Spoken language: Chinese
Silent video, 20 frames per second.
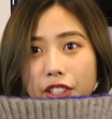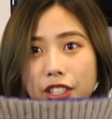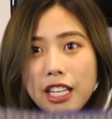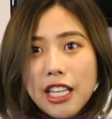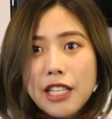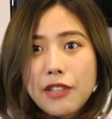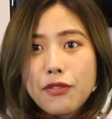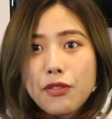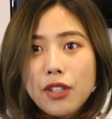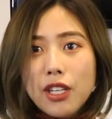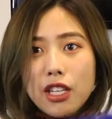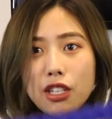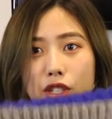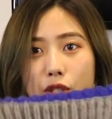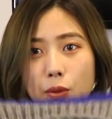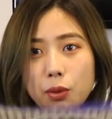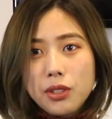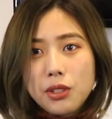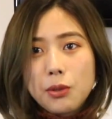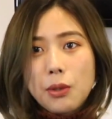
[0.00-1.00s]
这件衣服也
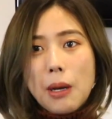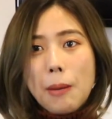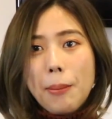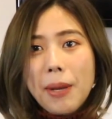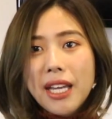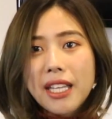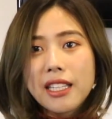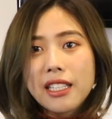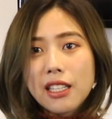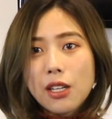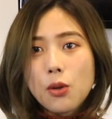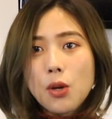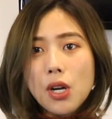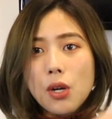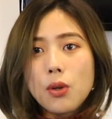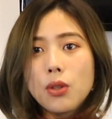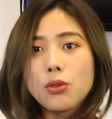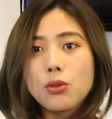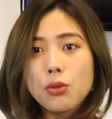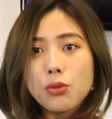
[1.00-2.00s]
是我喜欢配那个宽
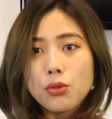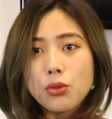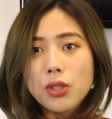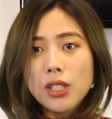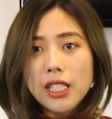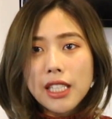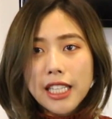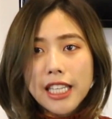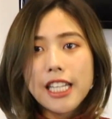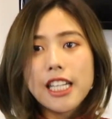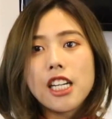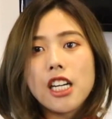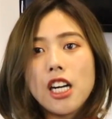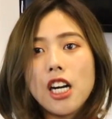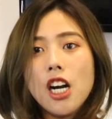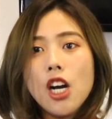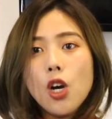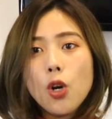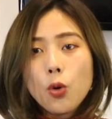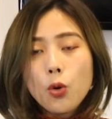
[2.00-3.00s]
宽松松的那
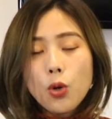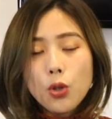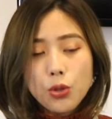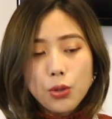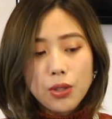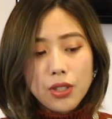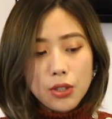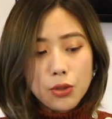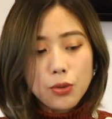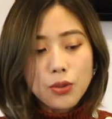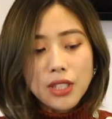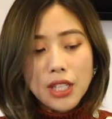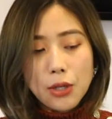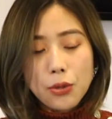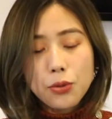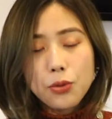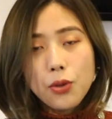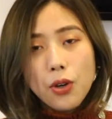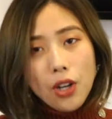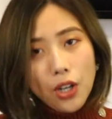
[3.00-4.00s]
个阔腿的牛仔
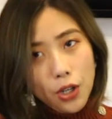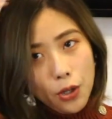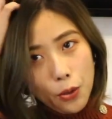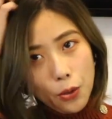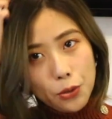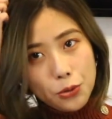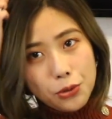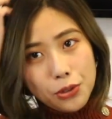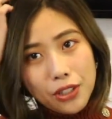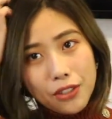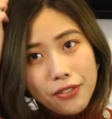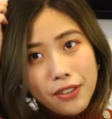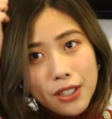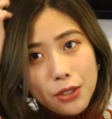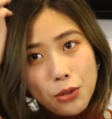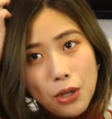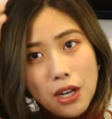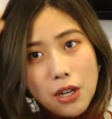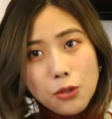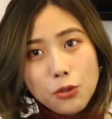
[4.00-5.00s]
裤，我觉得非
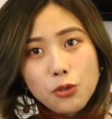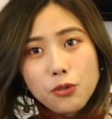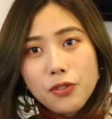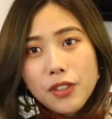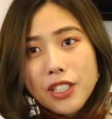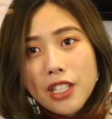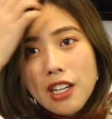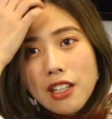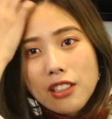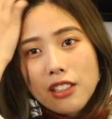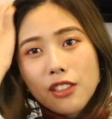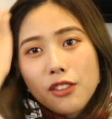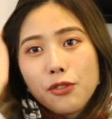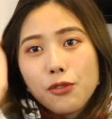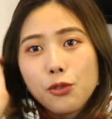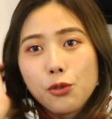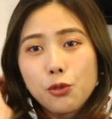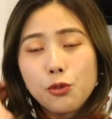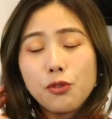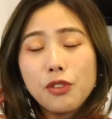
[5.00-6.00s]
穿上去非常的
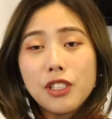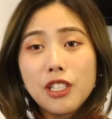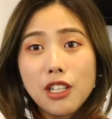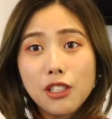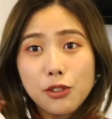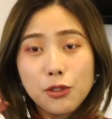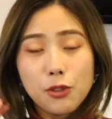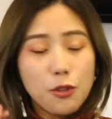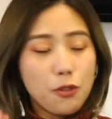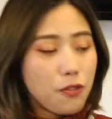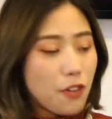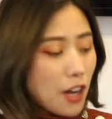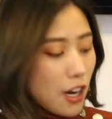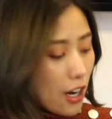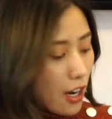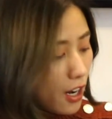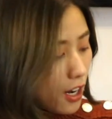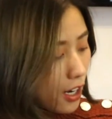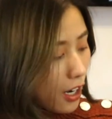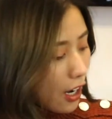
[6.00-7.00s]
复古，非常的有范儿。
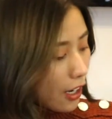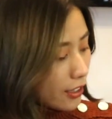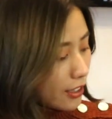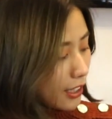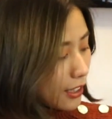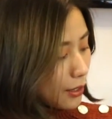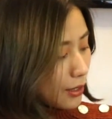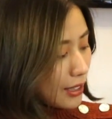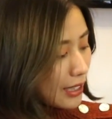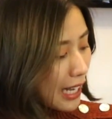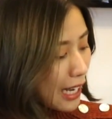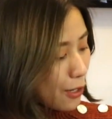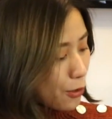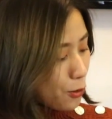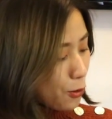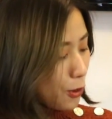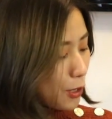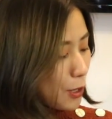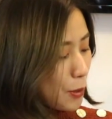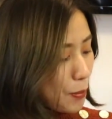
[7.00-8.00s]
而且再
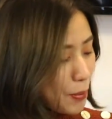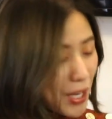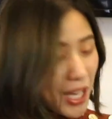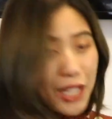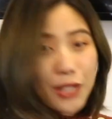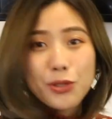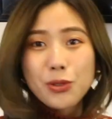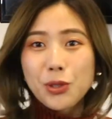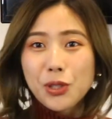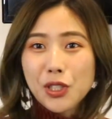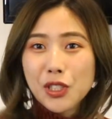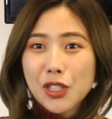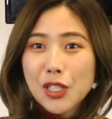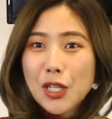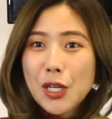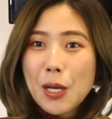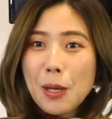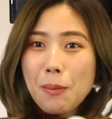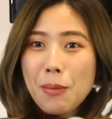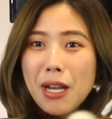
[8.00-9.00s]
说一遍，就
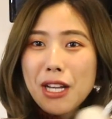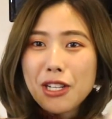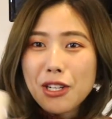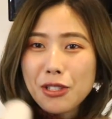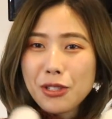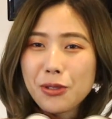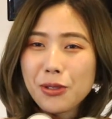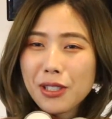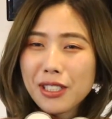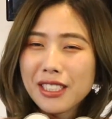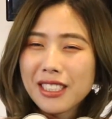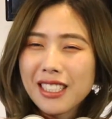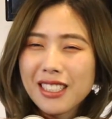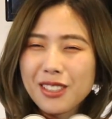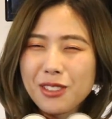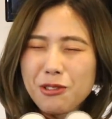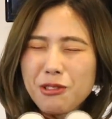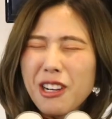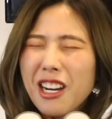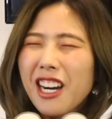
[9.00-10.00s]
是配上这双鞋
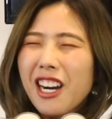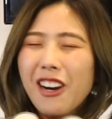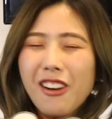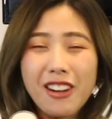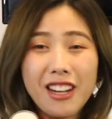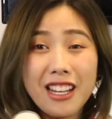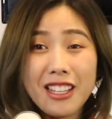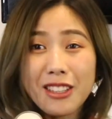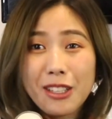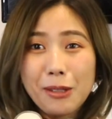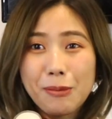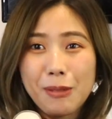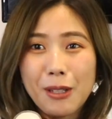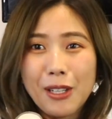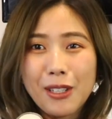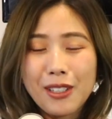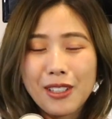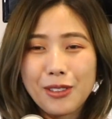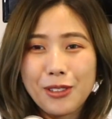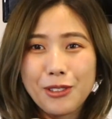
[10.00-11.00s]
子，哇，好看到
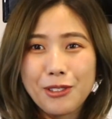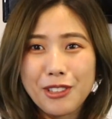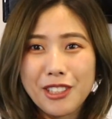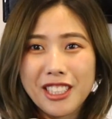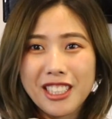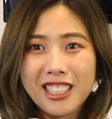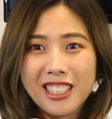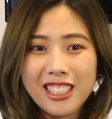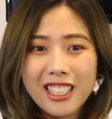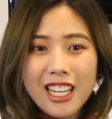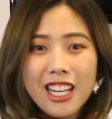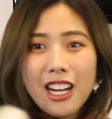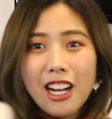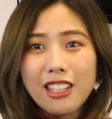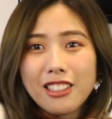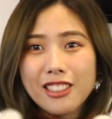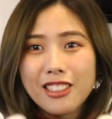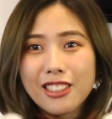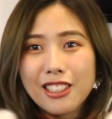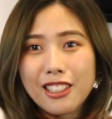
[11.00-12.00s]
爆了，我觉得。而
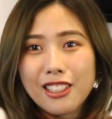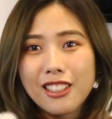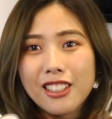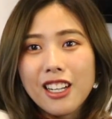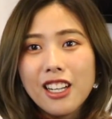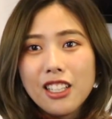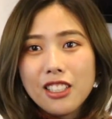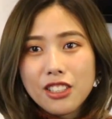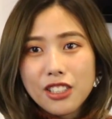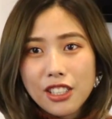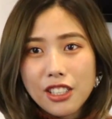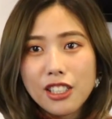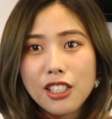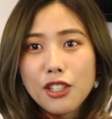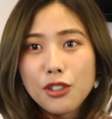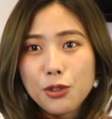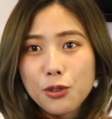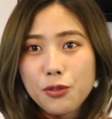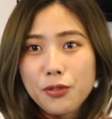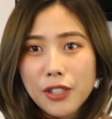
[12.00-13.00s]
且整个整个
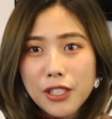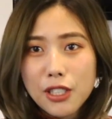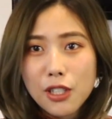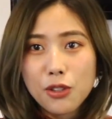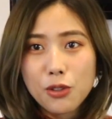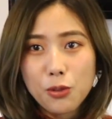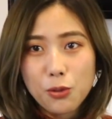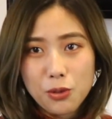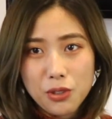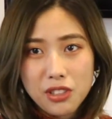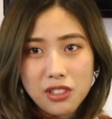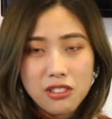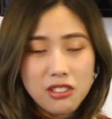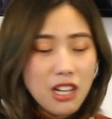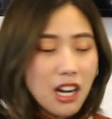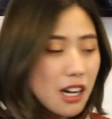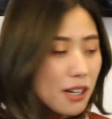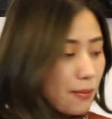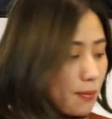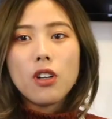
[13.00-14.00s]
人就非常的有气
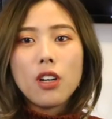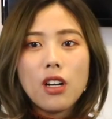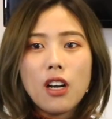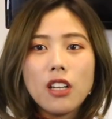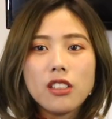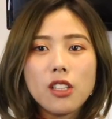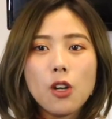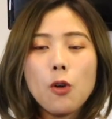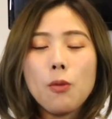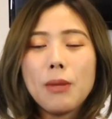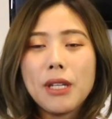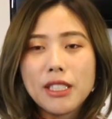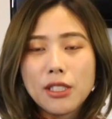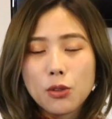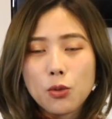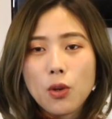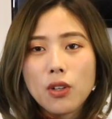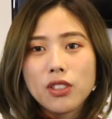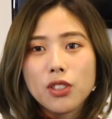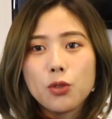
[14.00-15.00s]
场啊，好像我每次
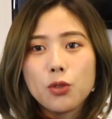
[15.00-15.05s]
逛